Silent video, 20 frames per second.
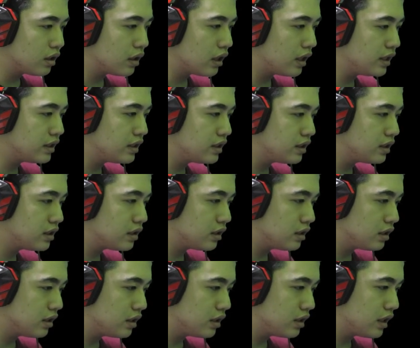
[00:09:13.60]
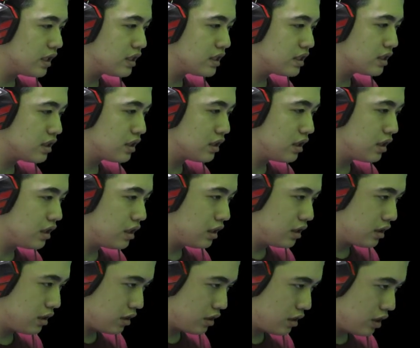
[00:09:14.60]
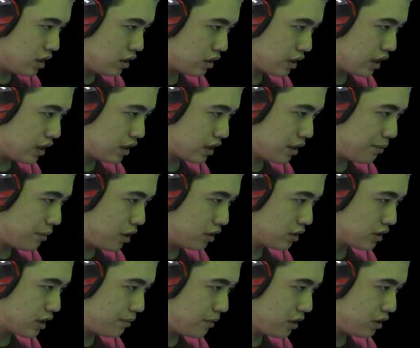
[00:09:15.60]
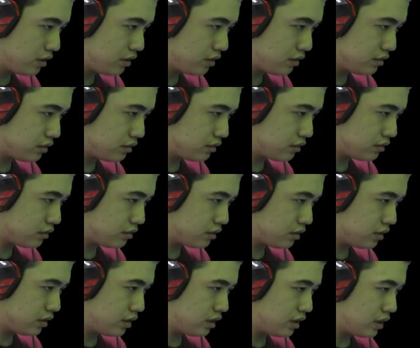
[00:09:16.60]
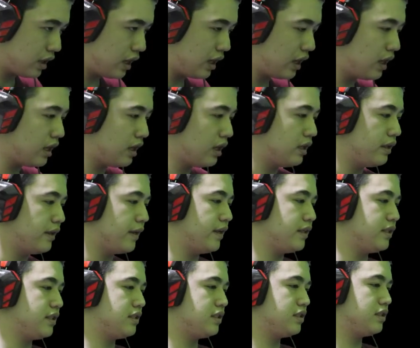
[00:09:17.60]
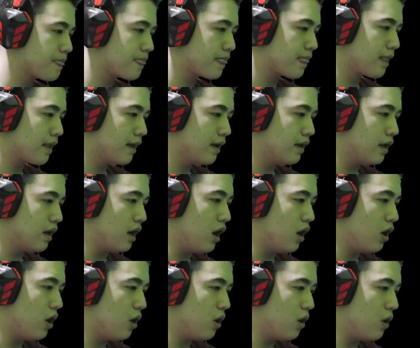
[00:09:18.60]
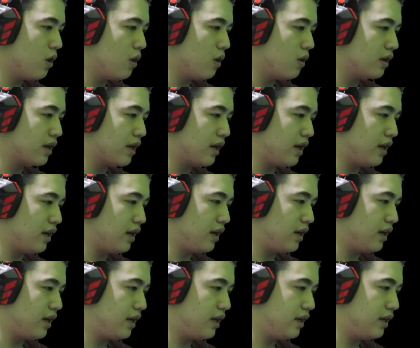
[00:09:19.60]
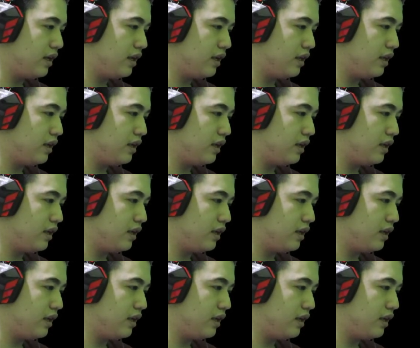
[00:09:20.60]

Nice. Nice. Oke, okay, come on, come on. Ah, nice. Oke. Okay.